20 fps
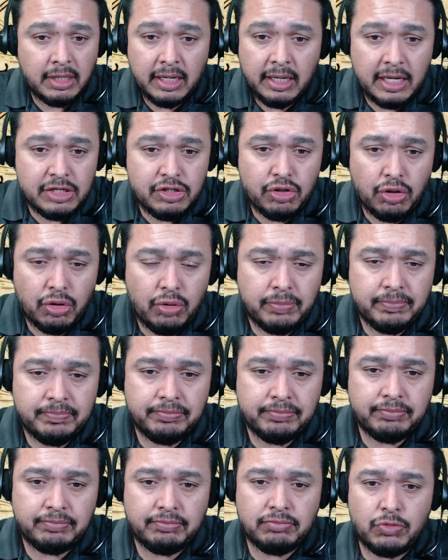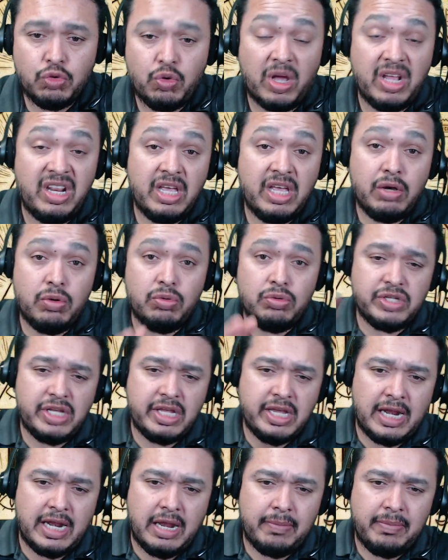Es todo. No hay ningún
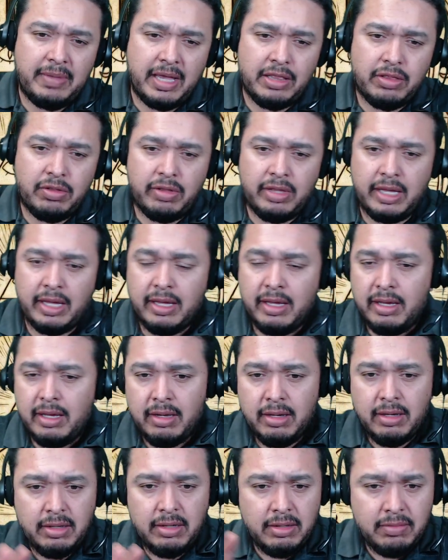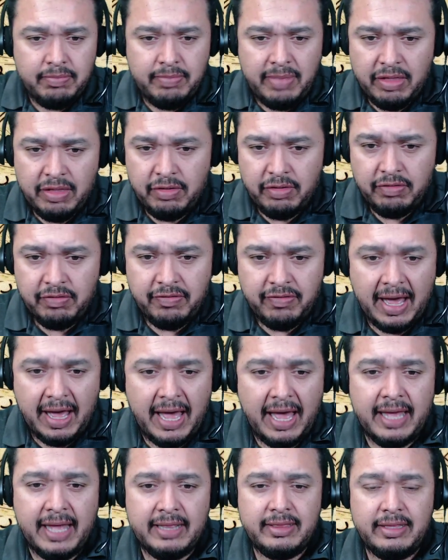señalamiento de Pedro
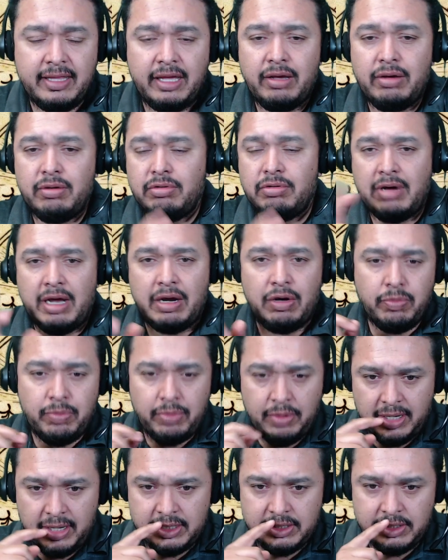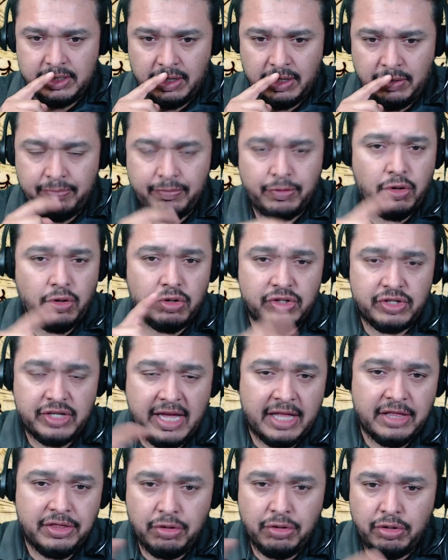Infante o algo por el estilo.
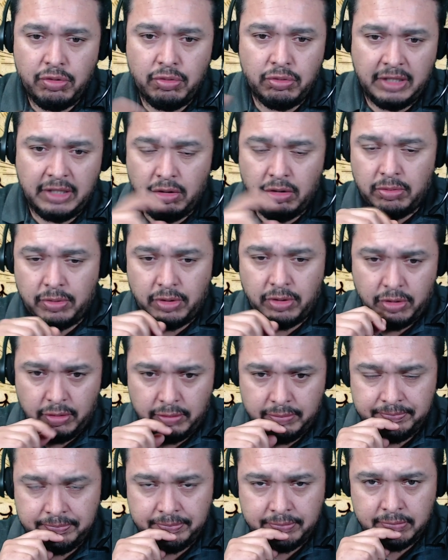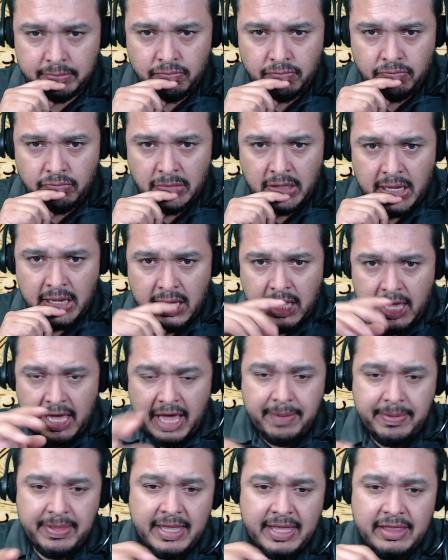José Antonio Hurtado Borjón.
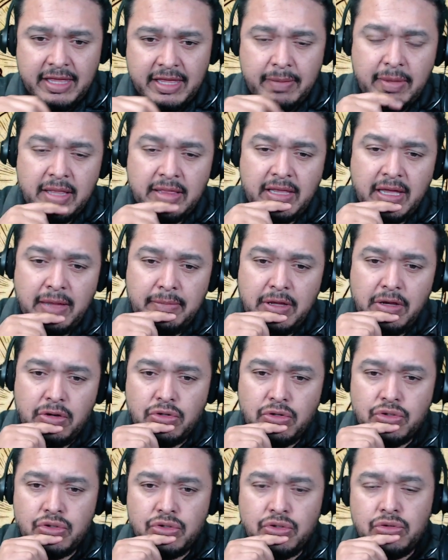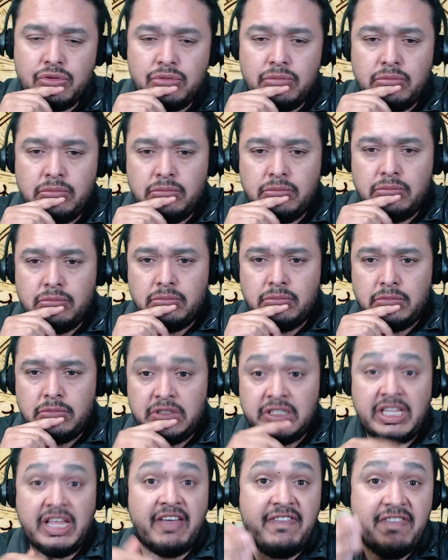Evidentemente, amigos,
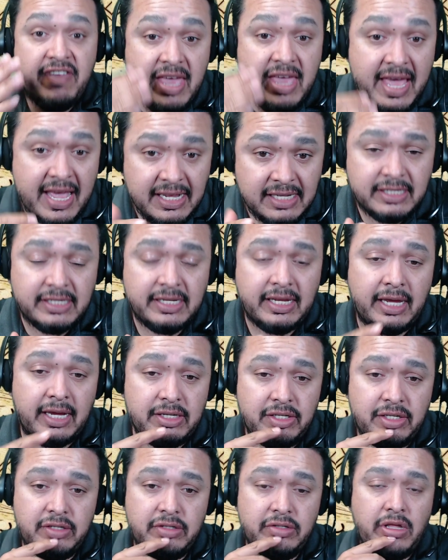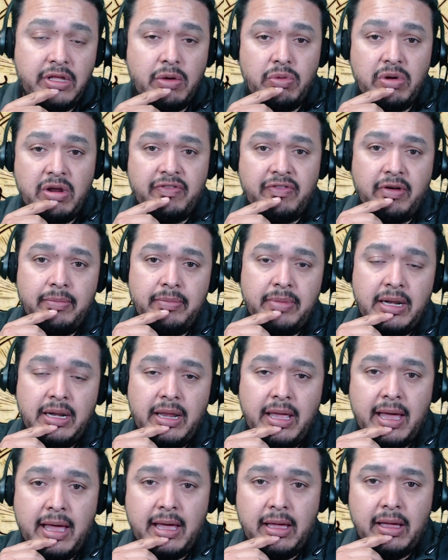debiese existir una
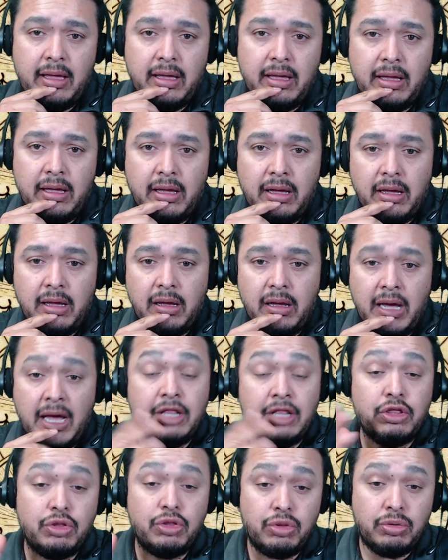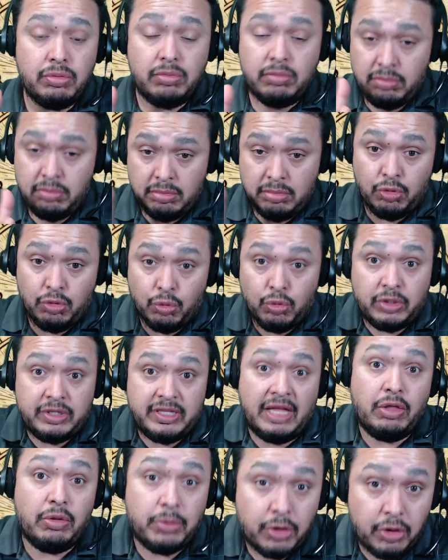familia
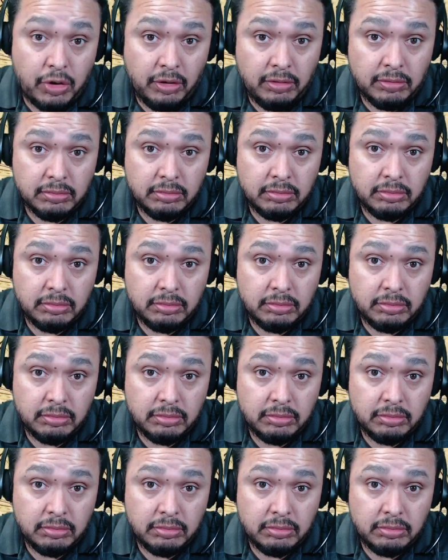Hurtado Borjón.